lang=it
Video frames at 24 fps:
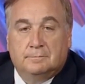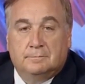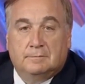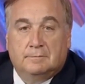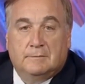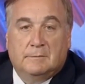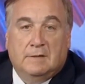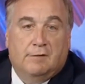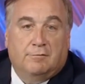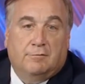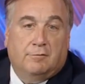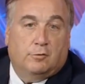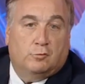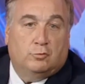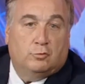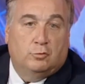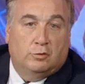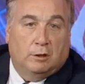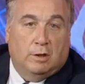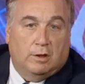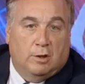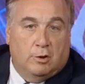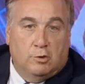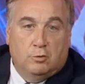La fortuna
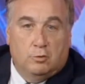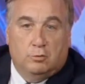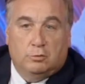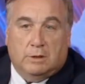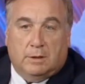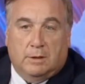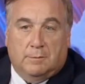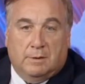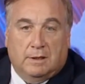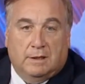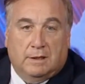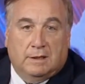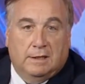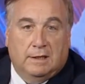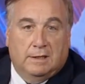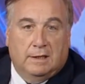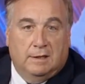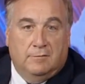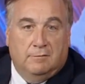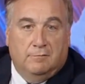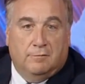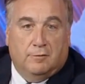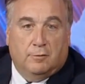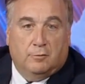lo aiuta perché
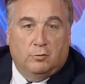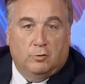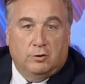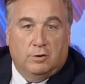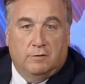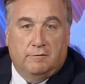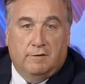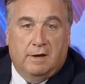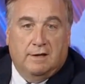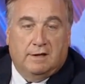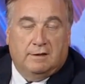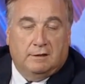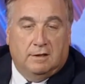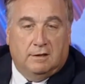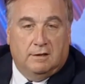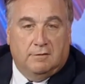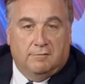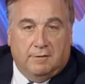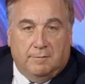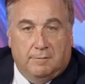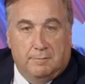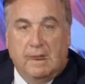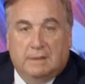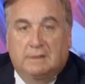l'infortunio di Verdi gli
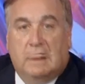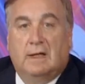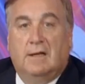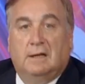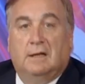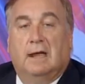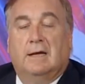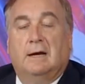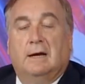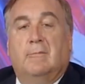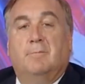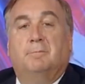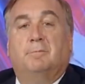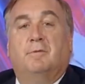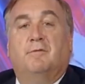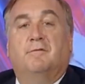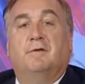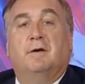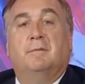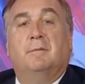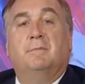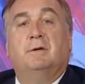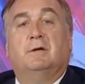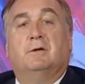fa mettere in campo
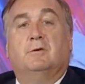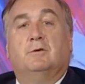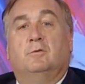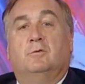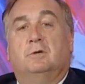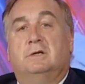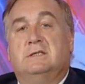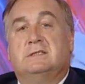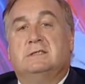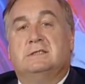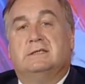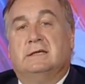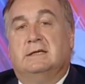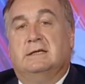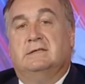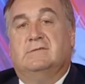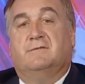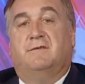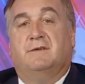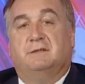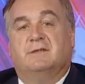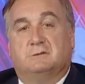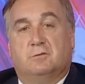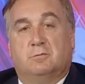Fabian Ruiz che
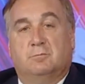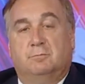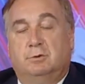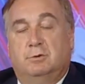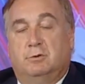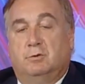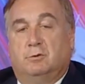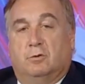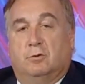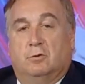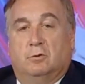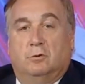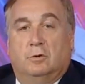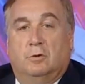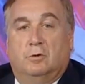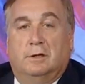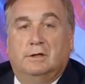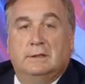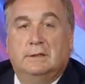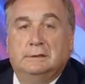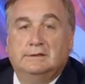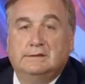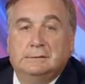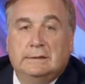fa subito gol.
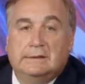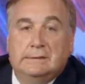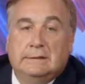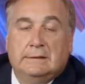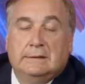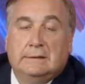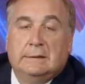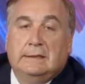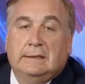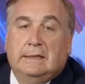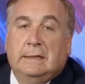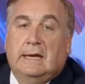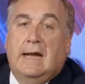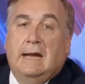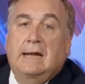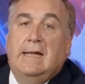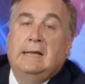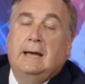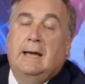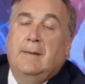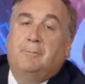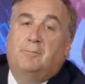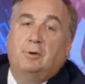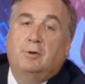E il
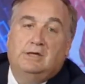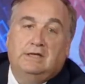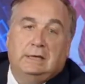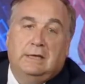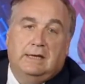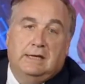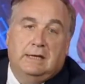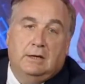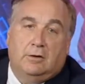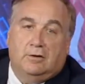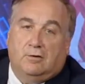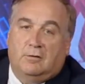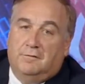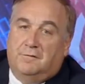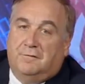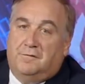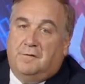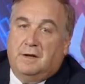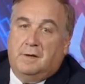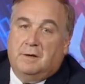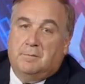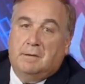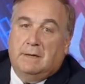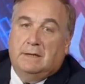Napoli ieri
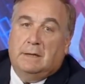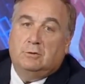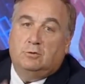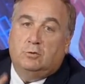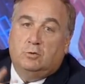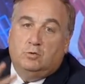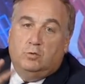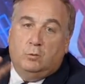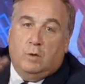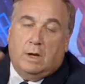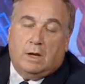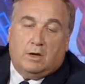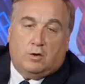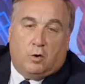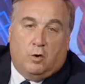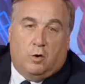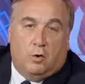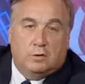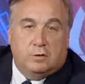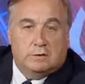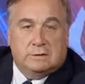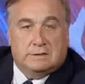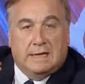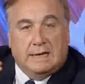conferma due
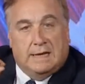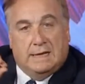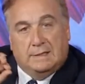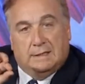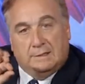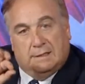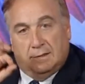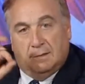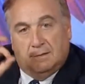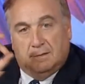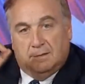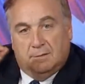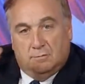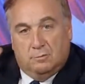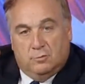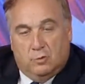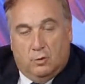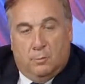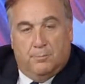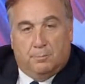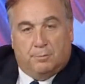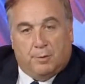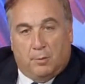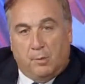cose
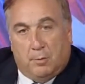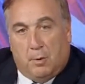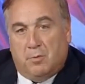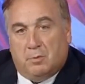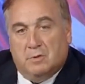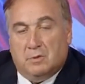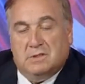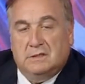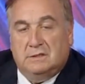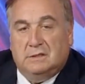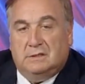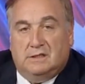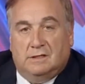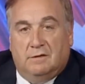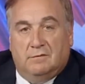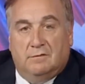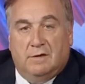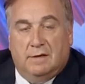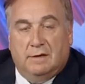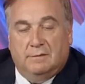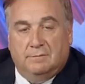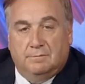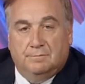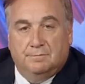non proprio
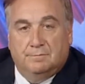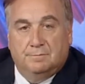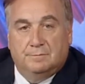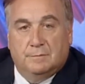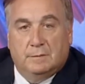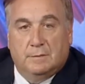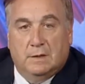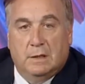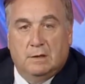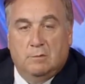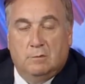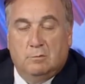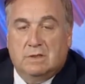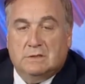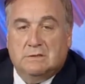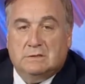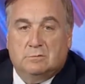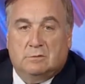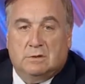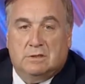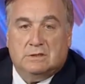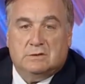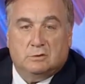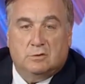positive in una
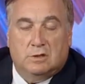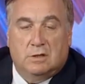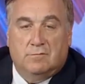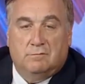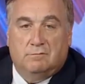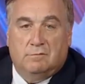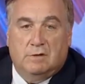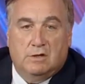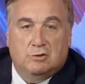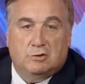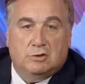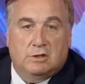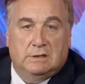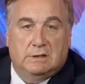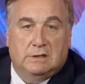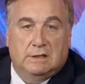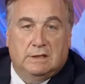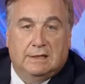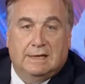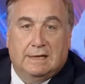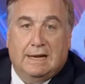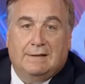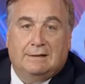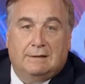situazione invece di
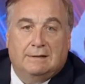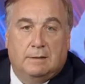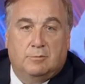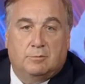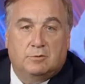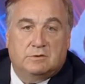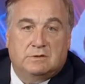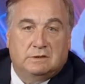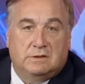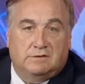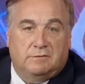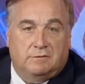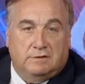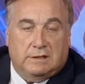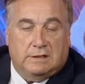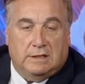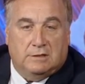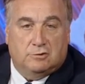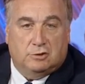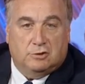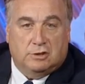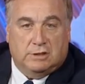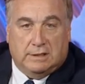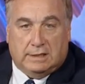grande positività
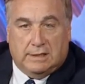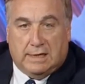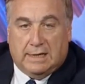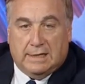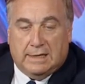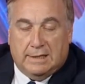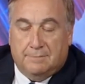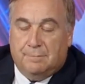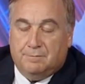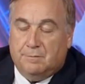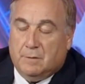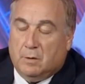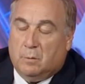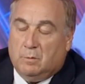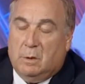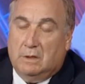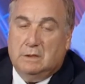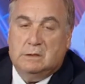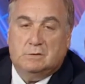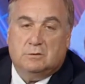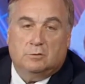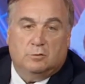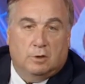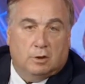generale. Quali
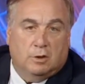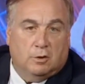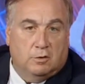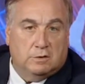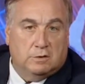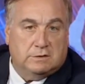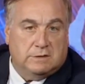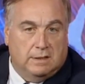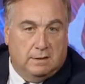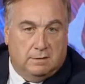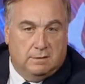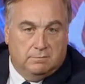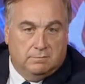sono le cose,